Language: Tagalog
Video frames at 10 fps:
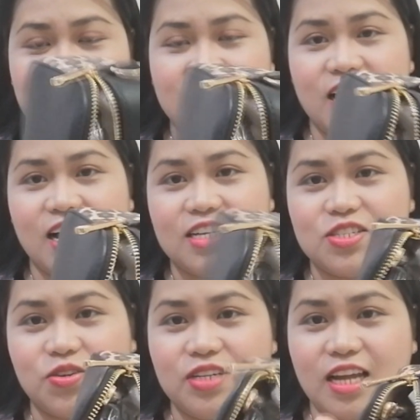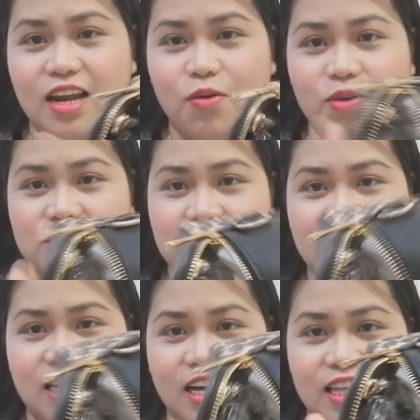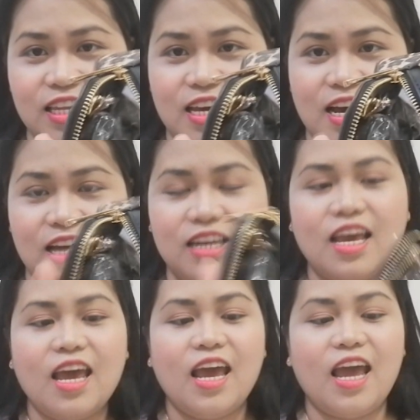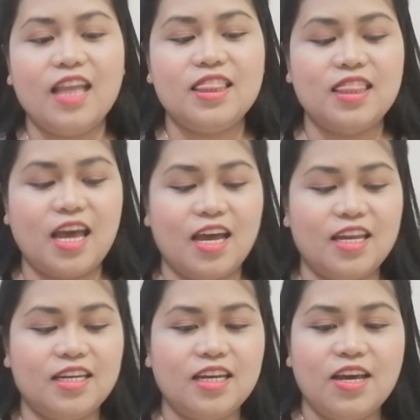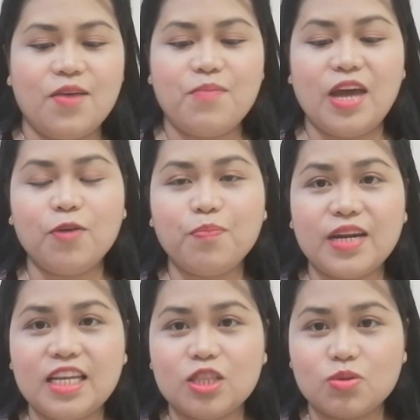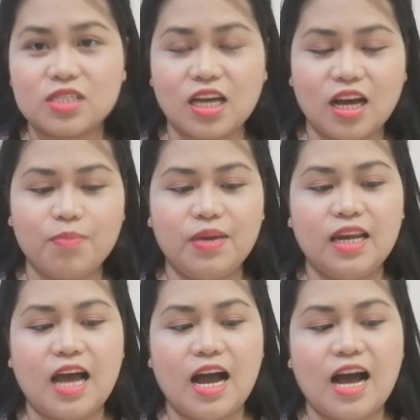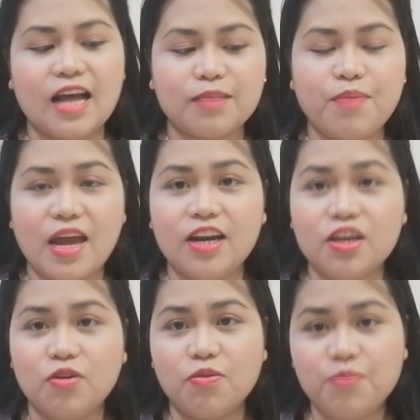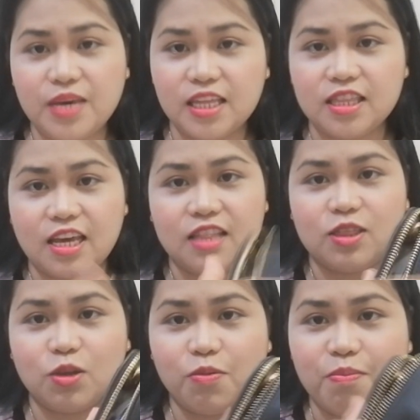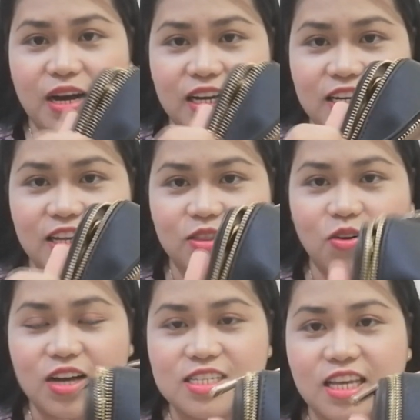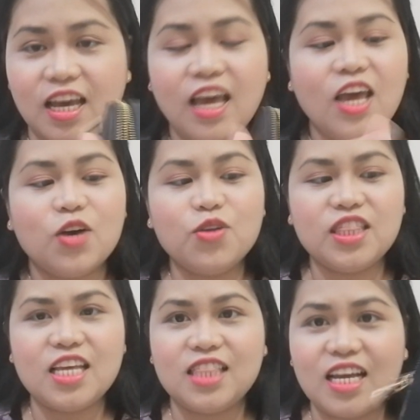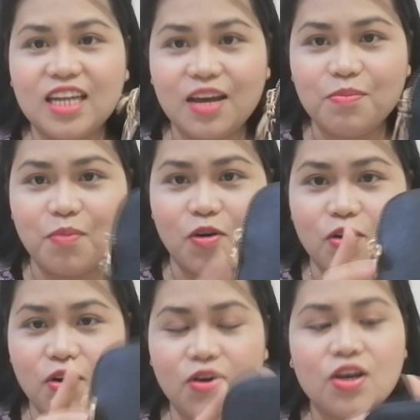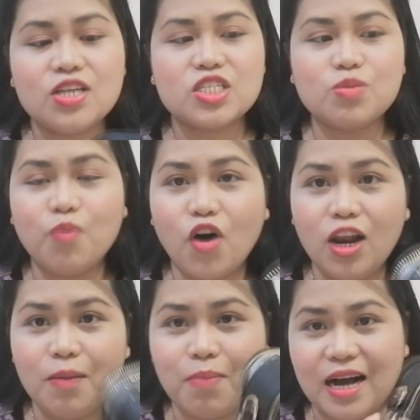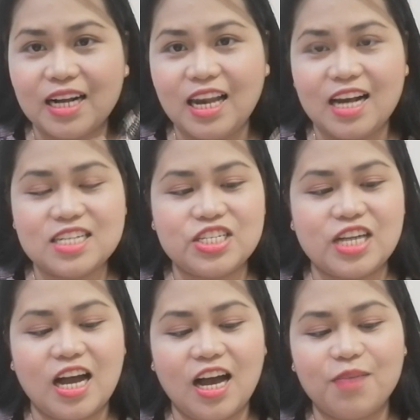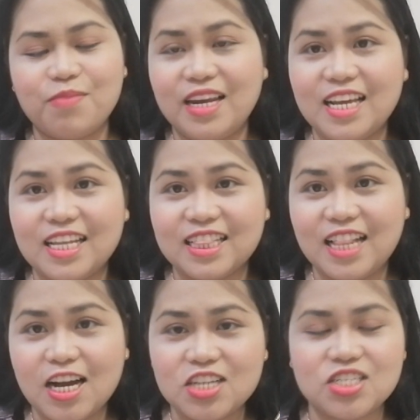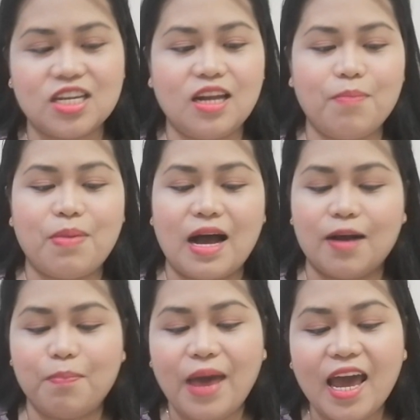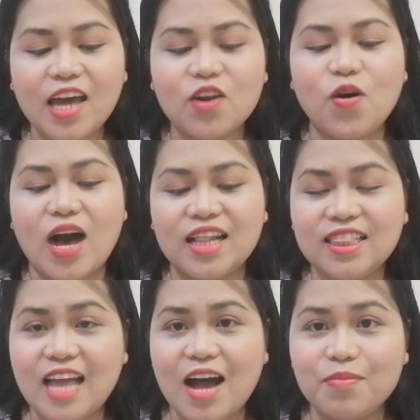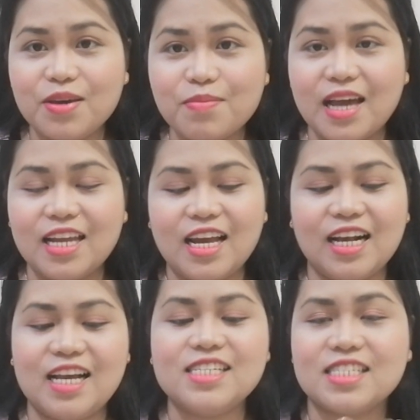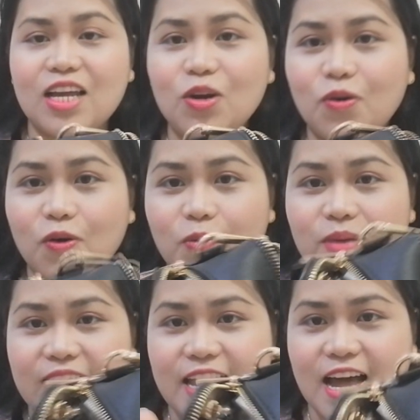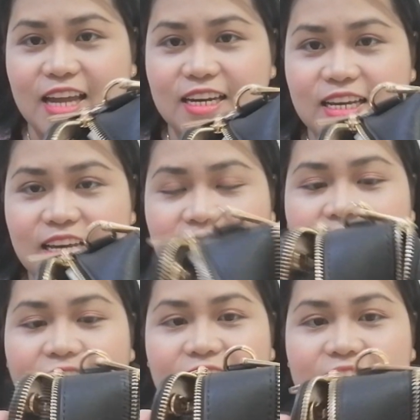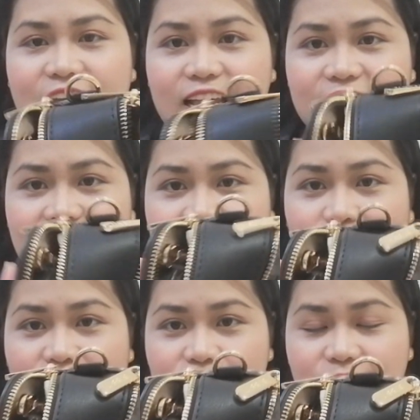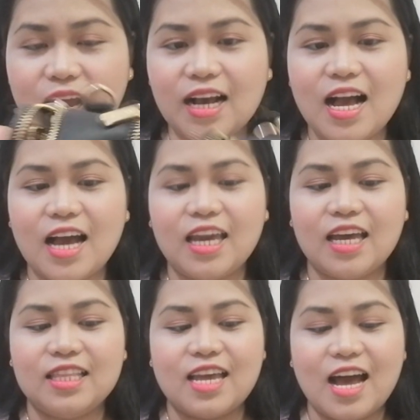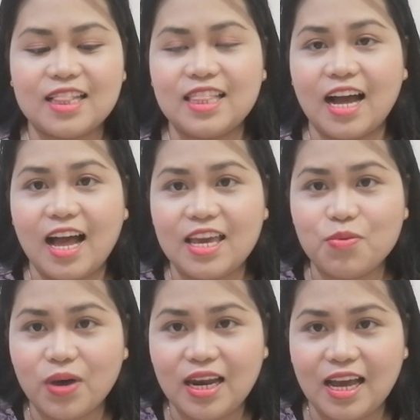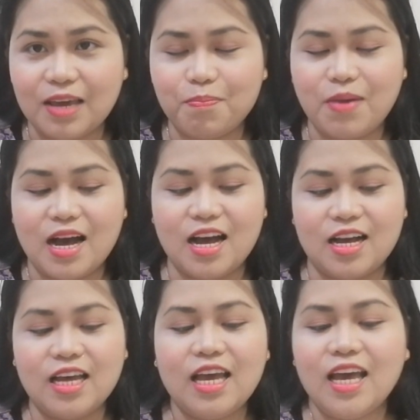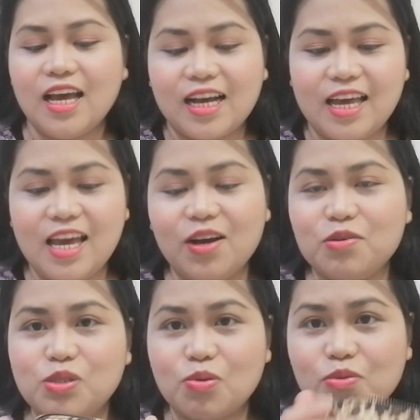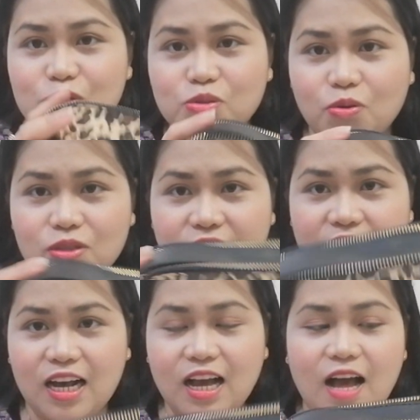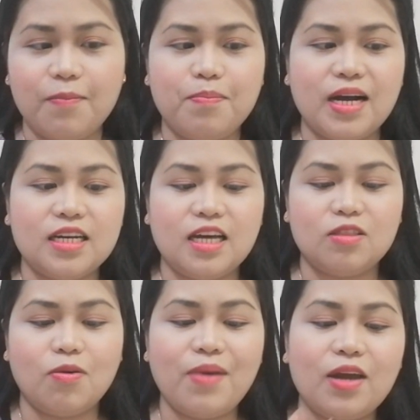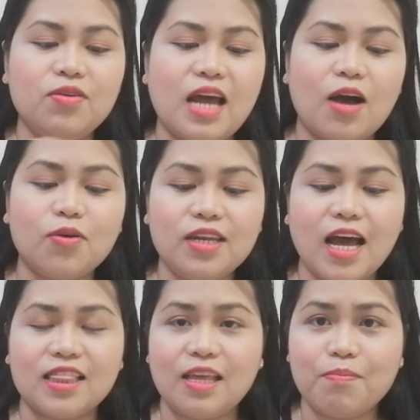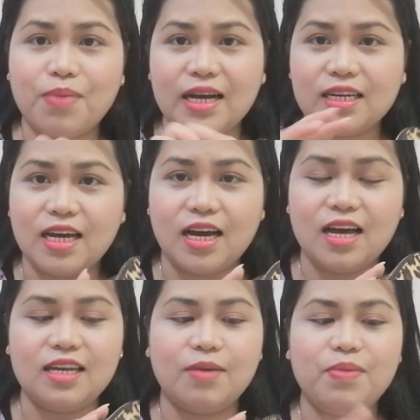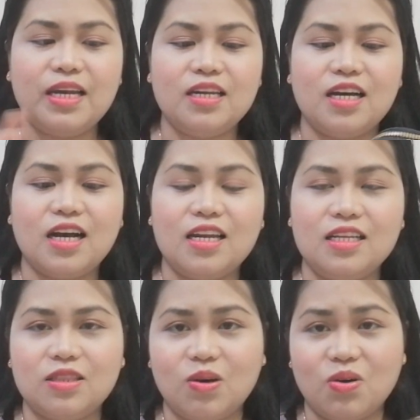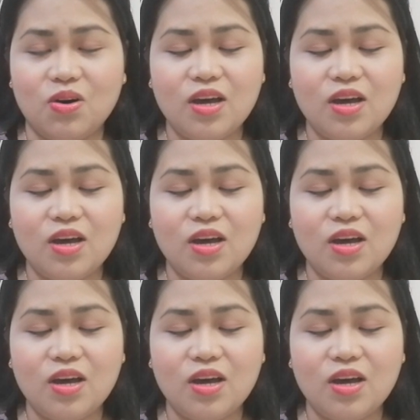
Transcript: siya. So, dalawa siya na ganyan. And then, meron pa dito sa kabila at very convenient tong bag na to kasi kung titingnan mo, small bag lang siya, maliit lang siya na bag pero ang daming mailagay sa loob, ayan. And then, dalawa yung lagayan niya at nakahiwalay pa. Kaya gustong gusto ko talaga ang bag na to. Meron na akong dating bag na nabili na ganito.